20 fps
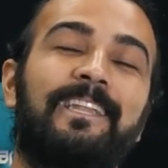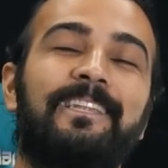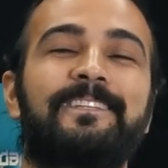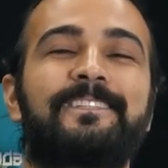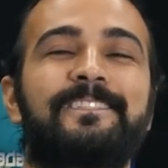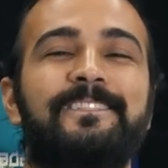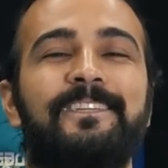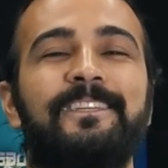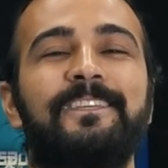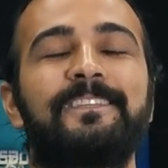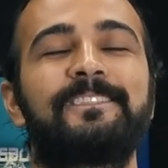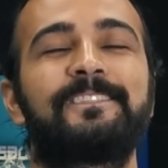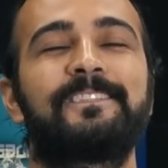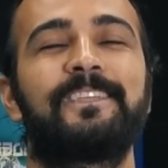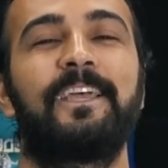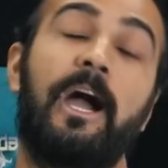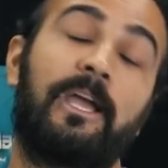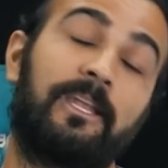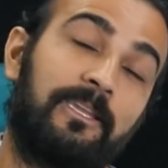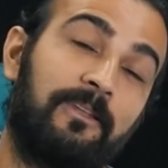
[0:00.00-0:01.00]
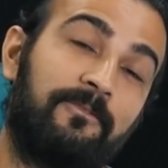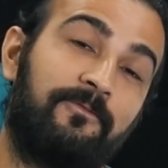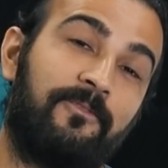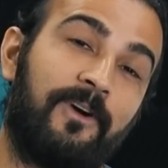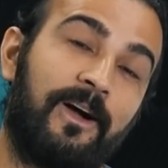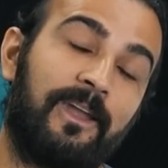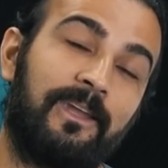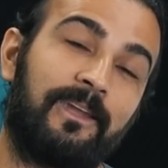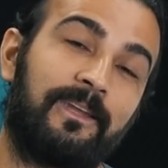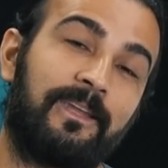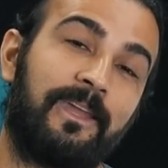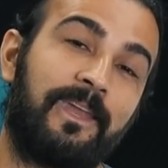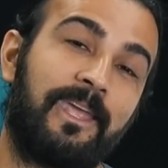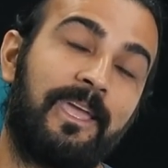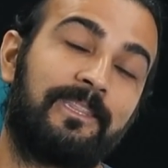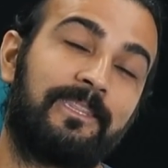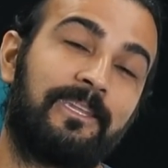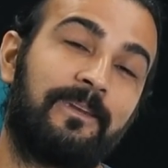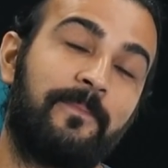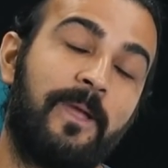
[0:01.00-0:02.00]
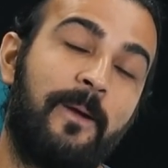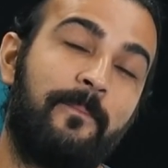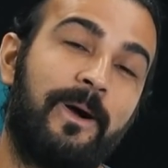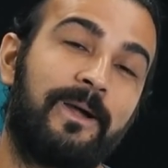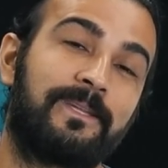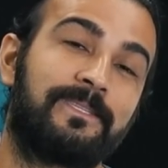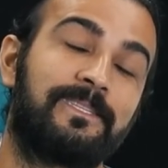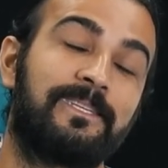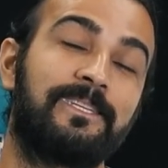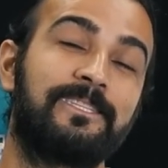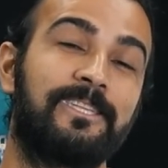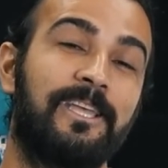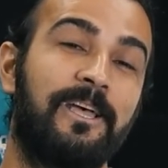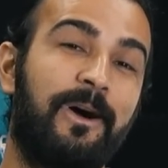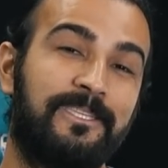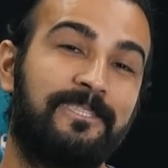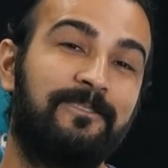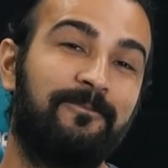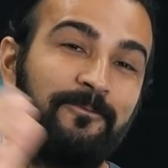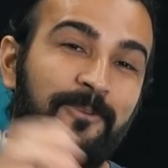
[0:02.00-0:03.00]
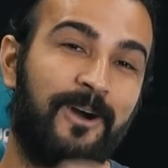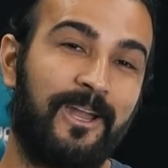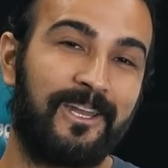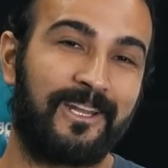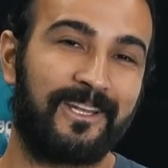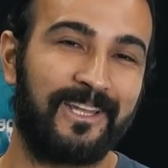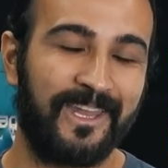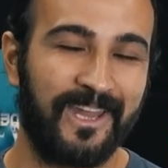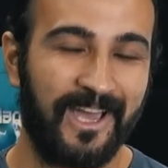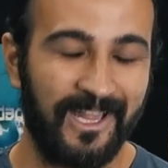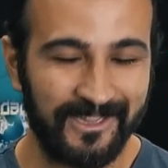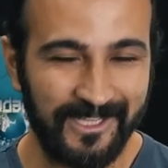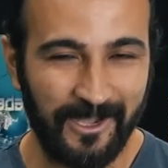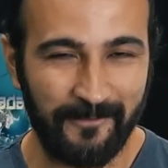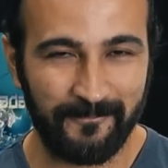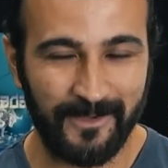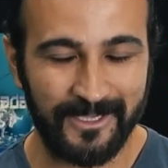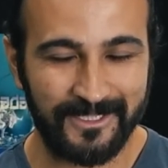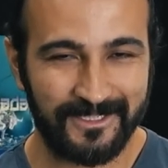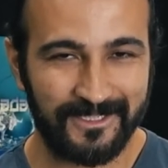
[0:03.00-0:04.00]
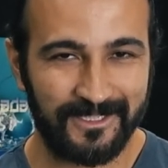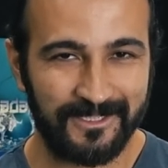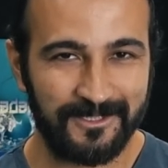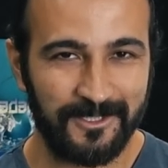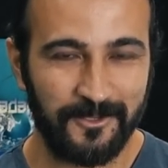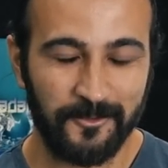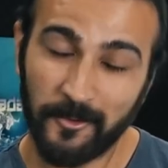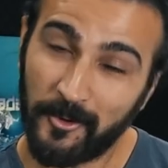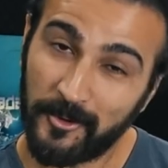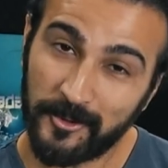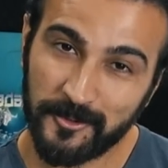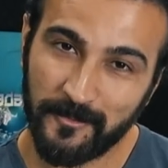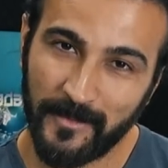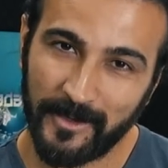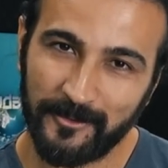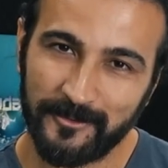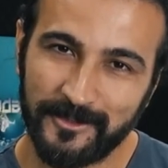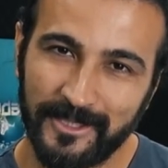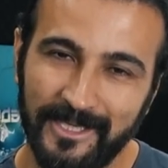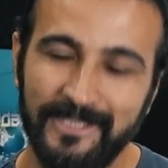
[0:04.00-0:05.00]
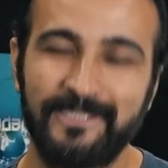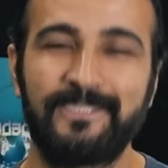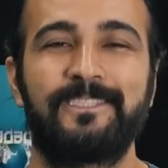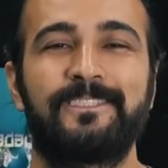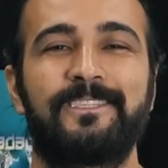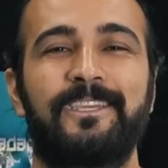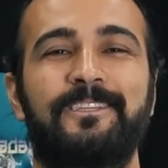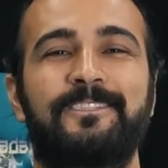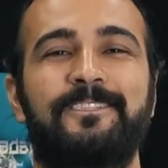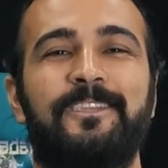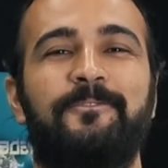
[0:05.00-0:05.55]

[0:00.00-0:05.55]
alırsınız. Aktif varlıklara yatırım yaparsınız. Pasif varlıklara aldanmazsınız. Görüşmek üzere sizleri